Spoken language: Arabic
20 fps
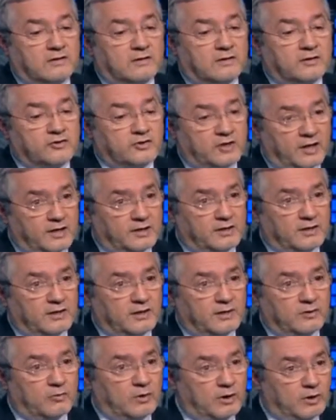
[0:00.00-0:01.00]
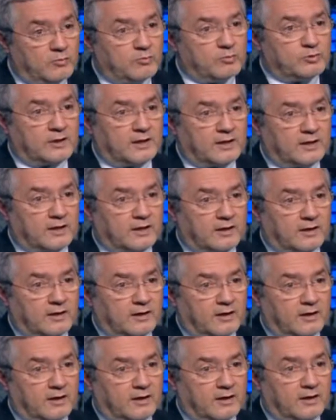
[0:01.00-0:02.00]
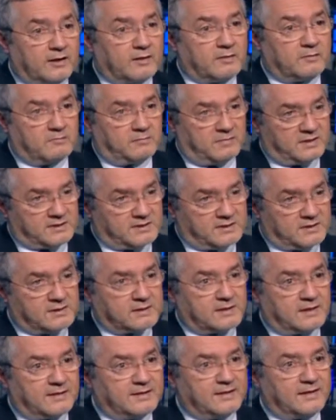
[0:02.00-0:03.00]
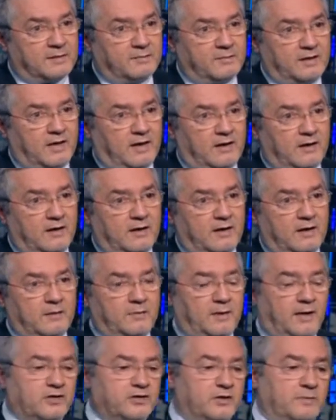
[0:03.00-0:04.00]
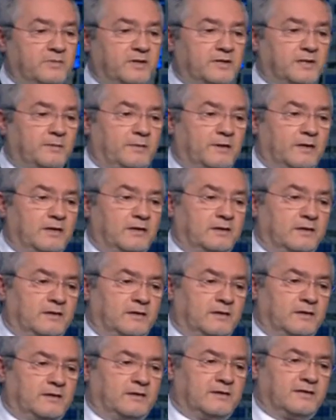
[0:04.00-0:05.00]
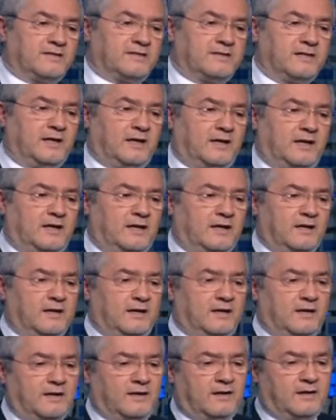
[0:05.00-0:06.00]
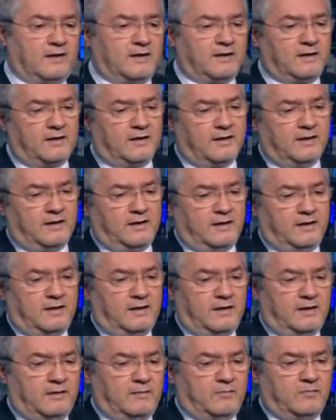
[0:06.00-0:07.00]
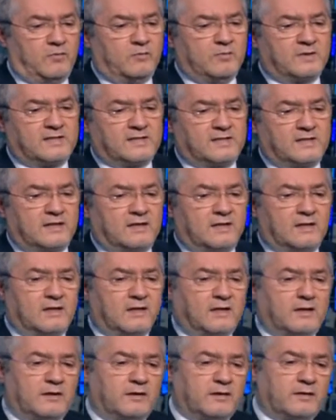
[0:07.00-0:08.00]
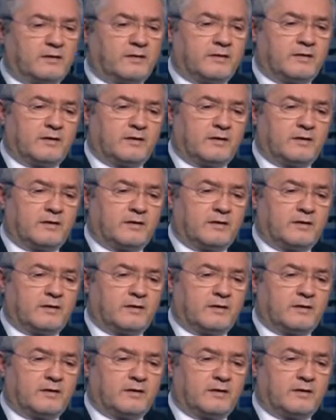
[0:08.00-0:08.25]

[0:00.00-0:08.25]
جيدة ولو متأخرة يعني بس كثير منيحة اللي ما عجبني طبعا تصريح آه، ممثل آه،